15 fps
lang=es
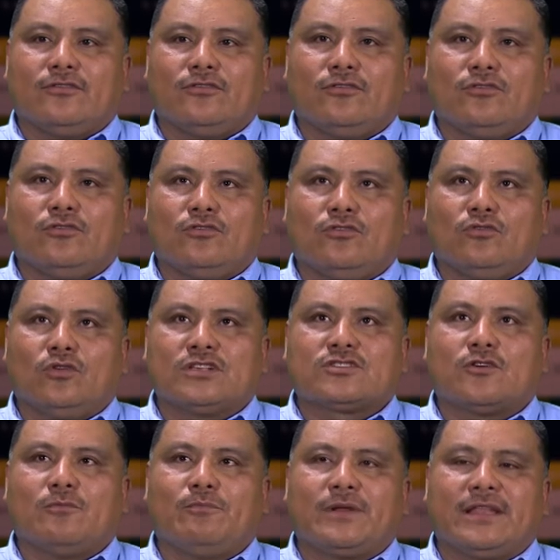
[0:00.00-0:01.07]
no es
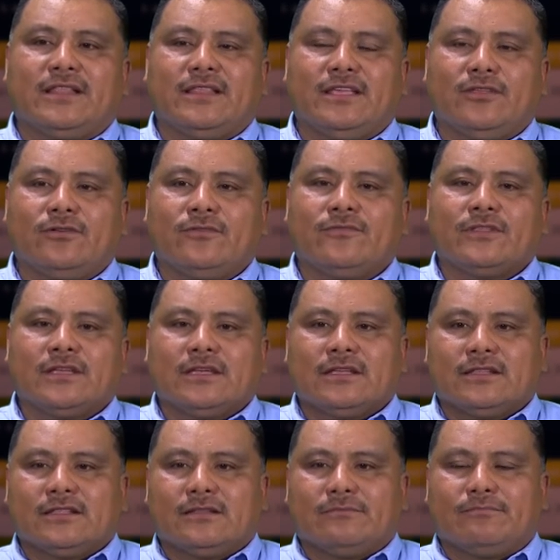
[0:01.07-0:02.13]
comprendido
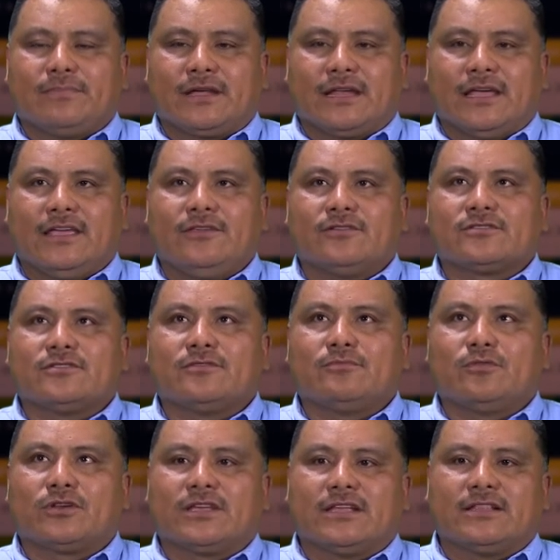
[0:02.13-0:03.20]
para ellos, ¿no?
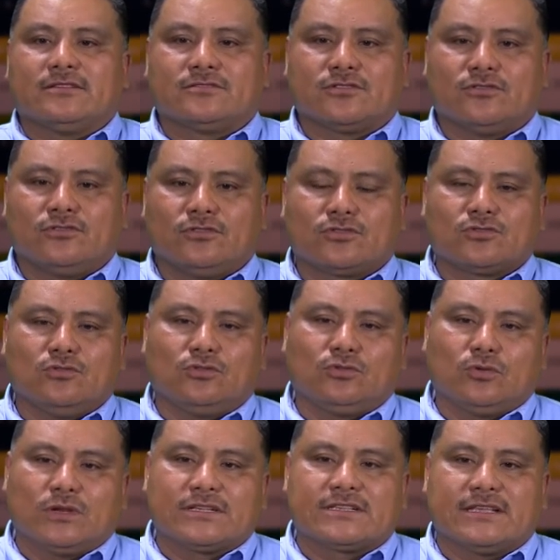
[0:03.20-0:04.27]
porque son dos
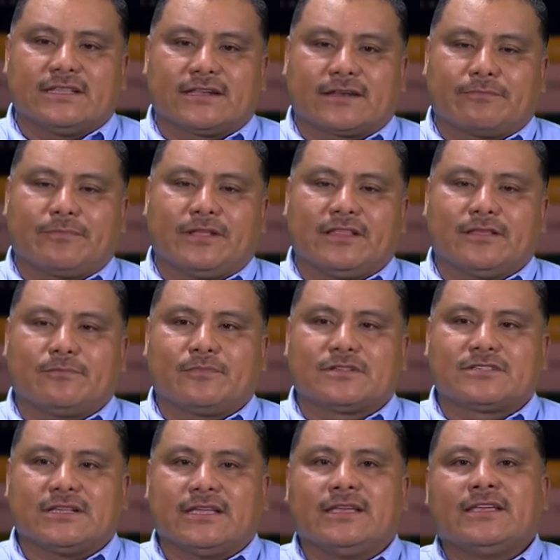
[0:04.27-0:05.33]
culturas que de repente
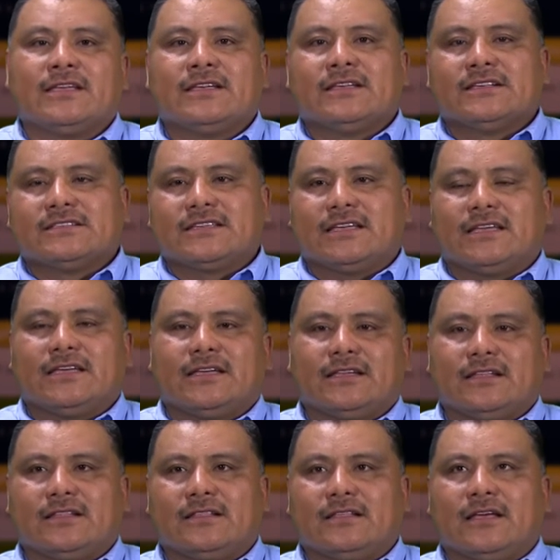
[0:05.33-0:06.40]
pues,
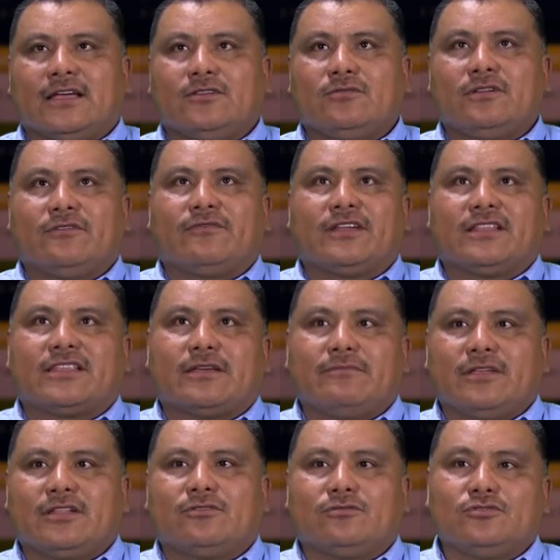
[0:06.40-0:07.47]
se, hay un
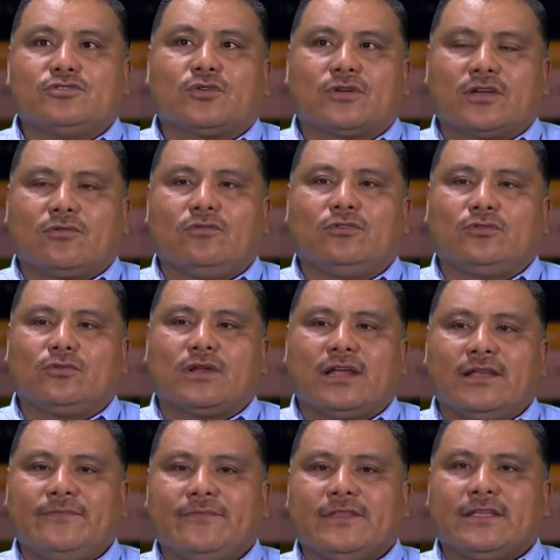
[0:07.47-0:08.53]
enfrentamiento, un choque
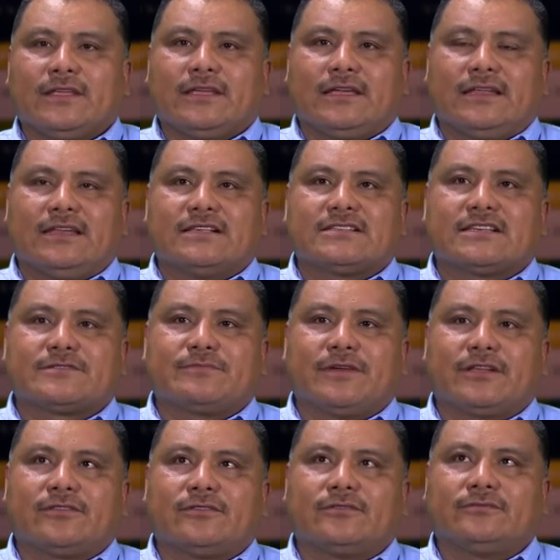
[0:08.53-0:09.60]
cultural en ese
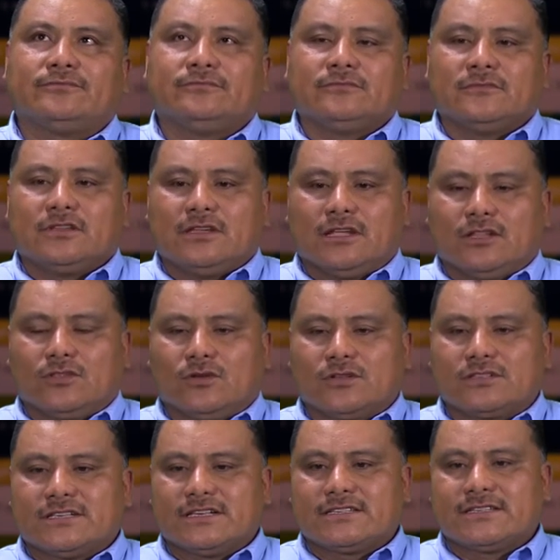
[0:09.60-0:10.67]
aspecto. Y
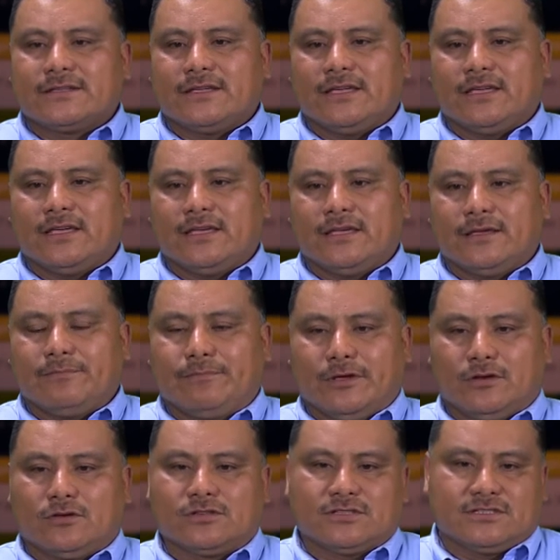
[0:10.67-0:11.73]
entonces, eh,
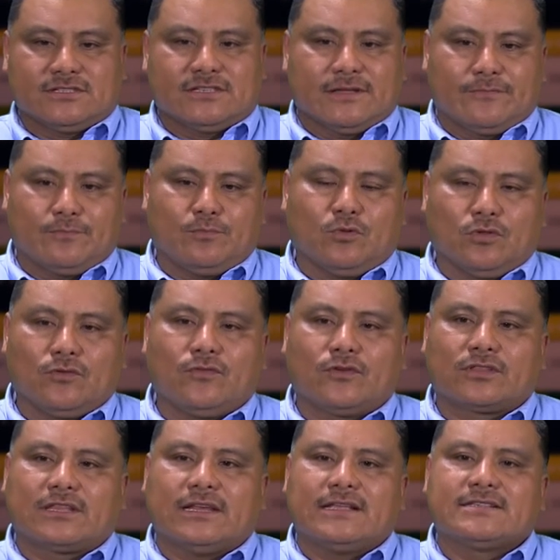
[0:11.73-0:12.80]
pero se pudo
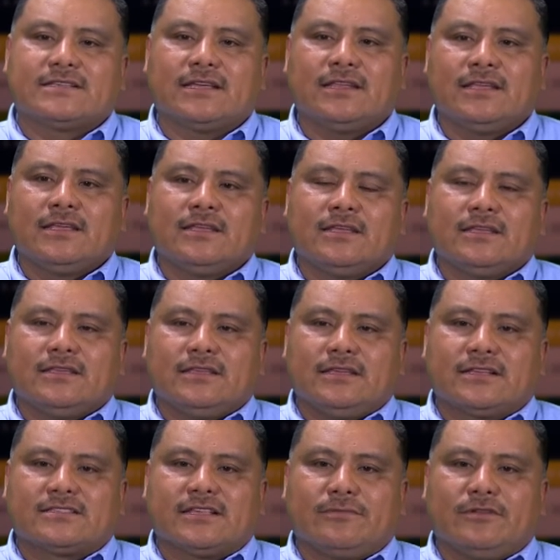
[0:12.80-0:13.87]
fortalecer y
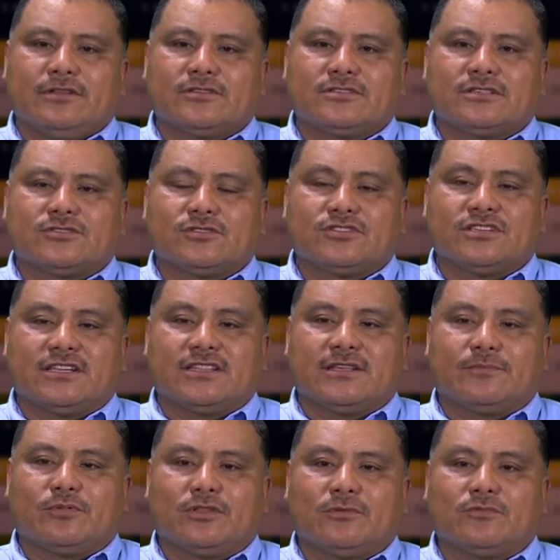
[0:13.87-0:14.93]
hasta
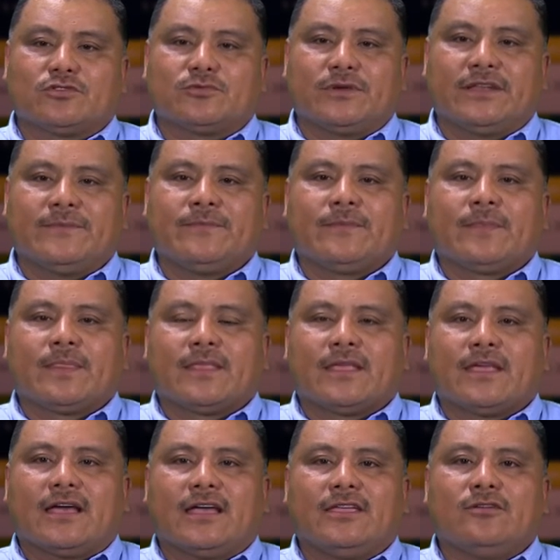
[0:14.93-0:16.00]
1980 podemos ver
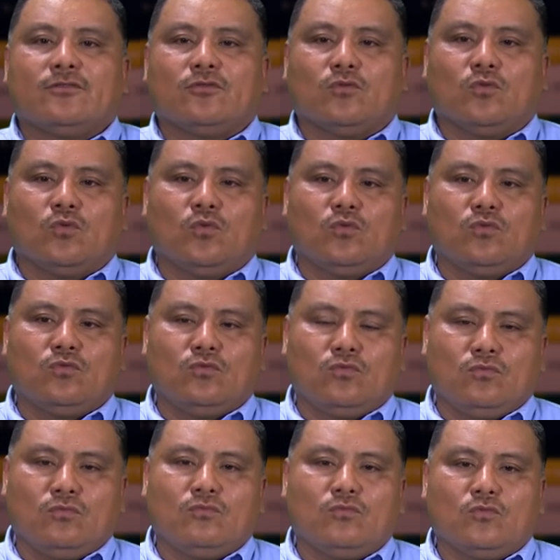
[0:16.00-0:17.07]
que hay
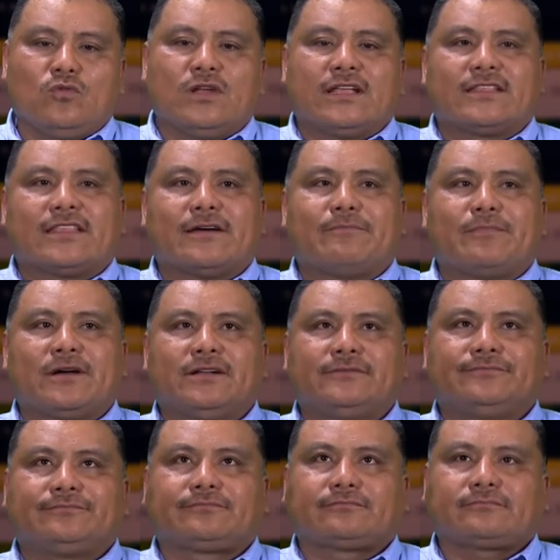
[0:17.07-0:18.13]
una etapa
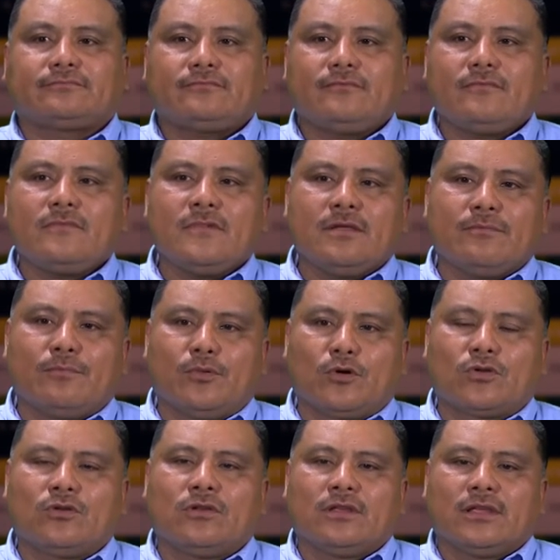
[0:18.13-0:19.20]

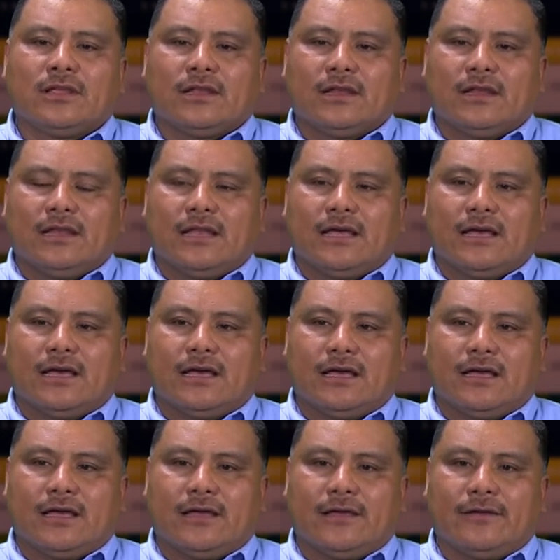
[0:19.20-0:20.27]
por,
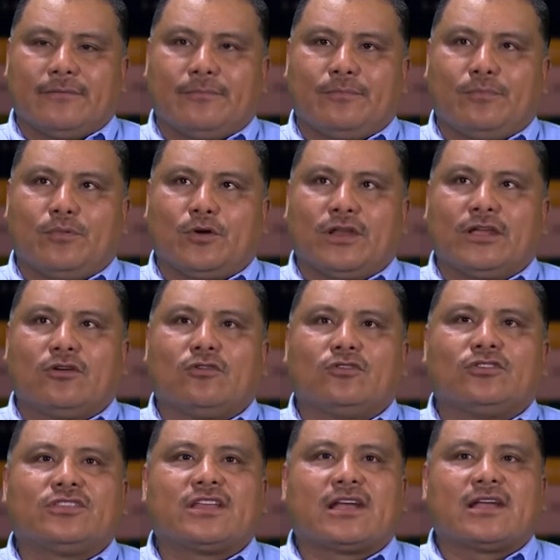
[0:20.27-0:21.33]
la, por
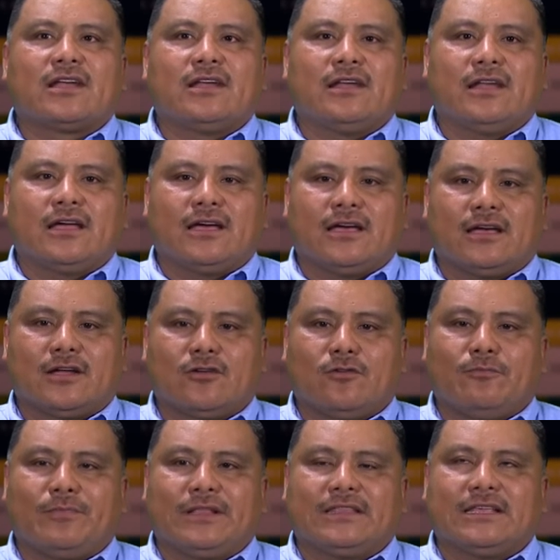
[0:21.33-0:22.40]
encontrar las
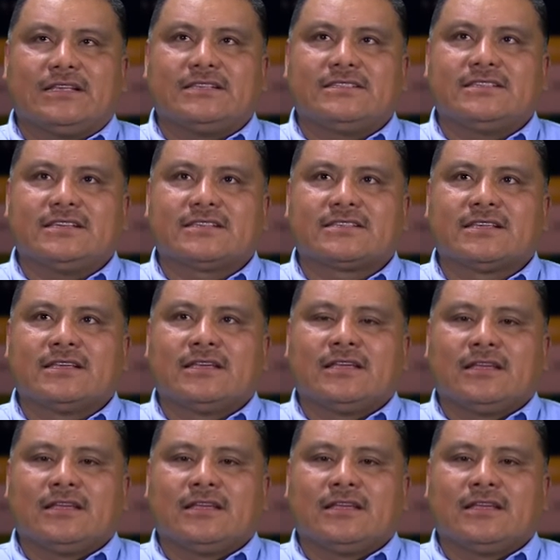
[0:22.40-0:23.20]
competencias,